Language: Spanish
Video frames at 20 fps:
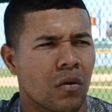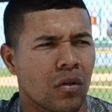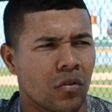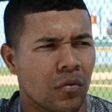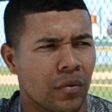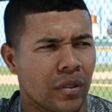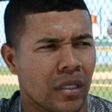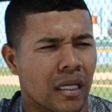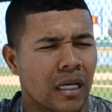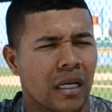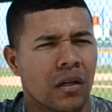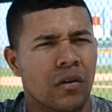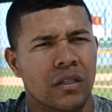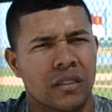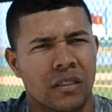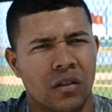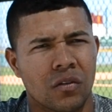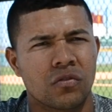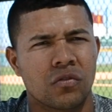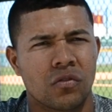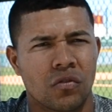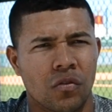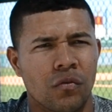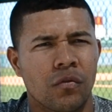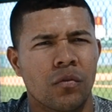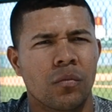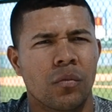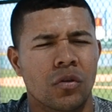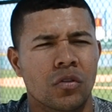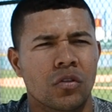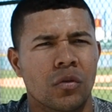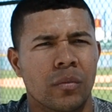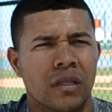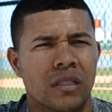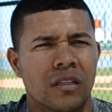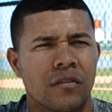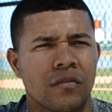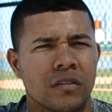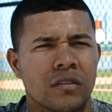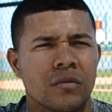Cuando vine acá a los Estados Unidos fue un poquito
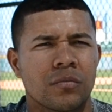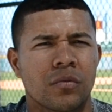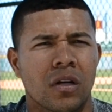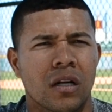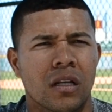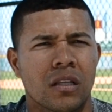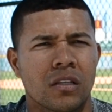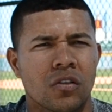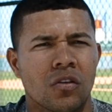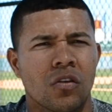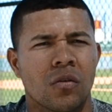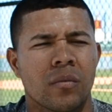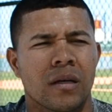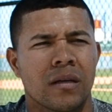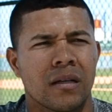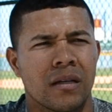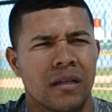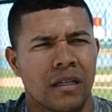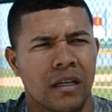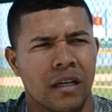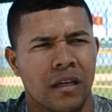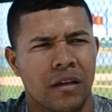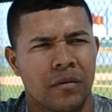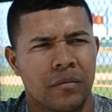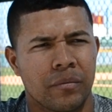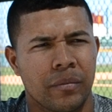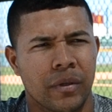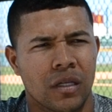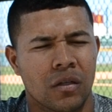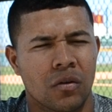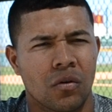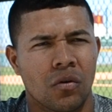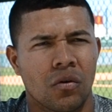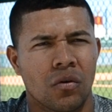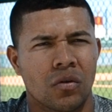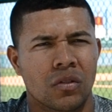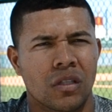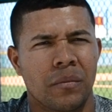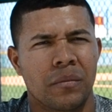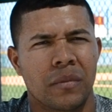más difícil por el idioma,
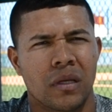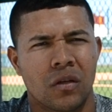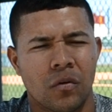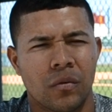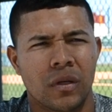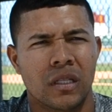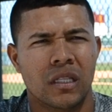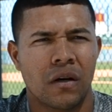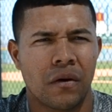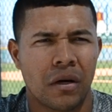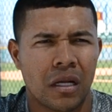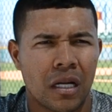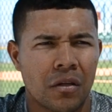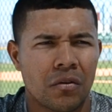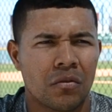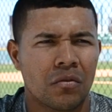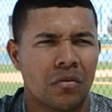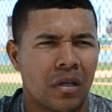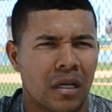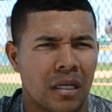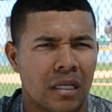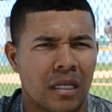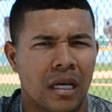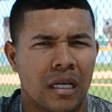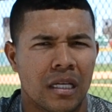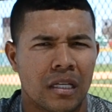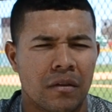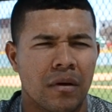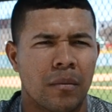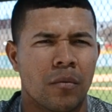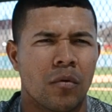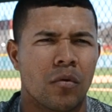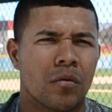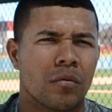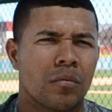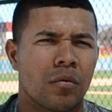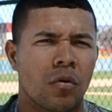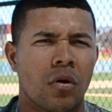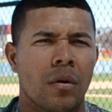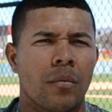pero también nos brindaban ayuda y ahí
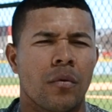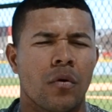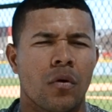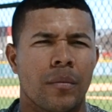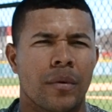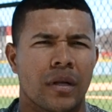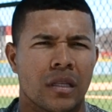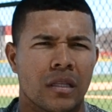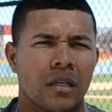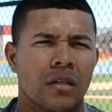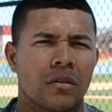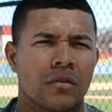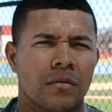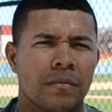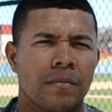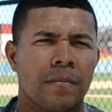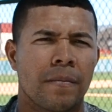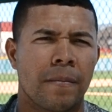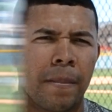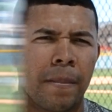vamos poco a poco aprendiendo.